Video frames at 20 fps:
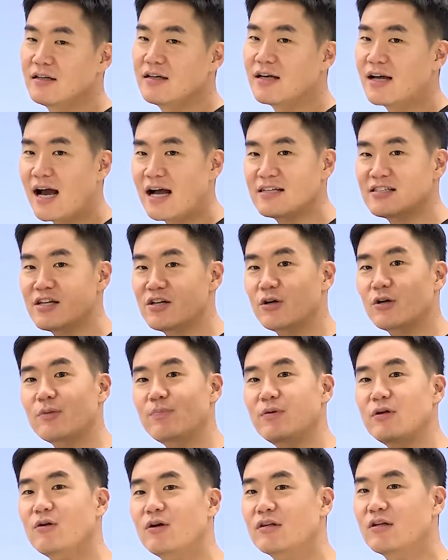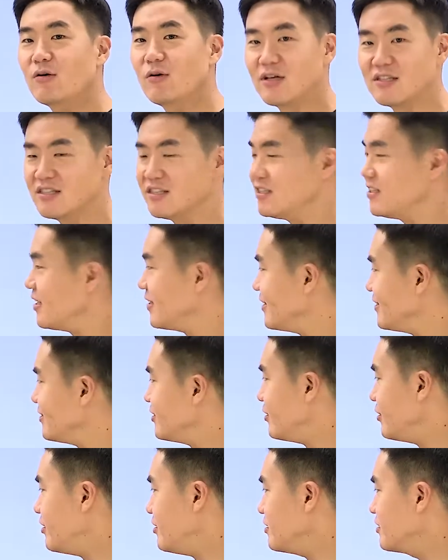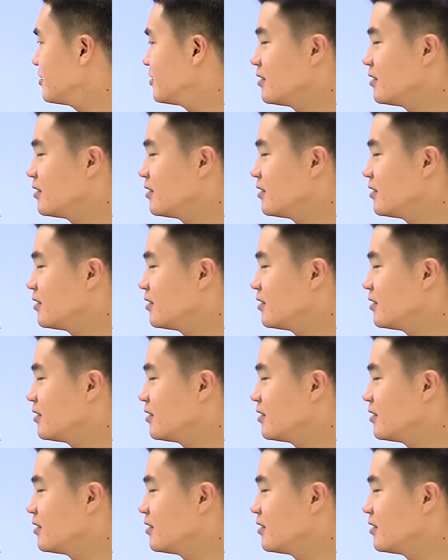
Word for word: 강제력이 필요하다고 하시지 않았어요?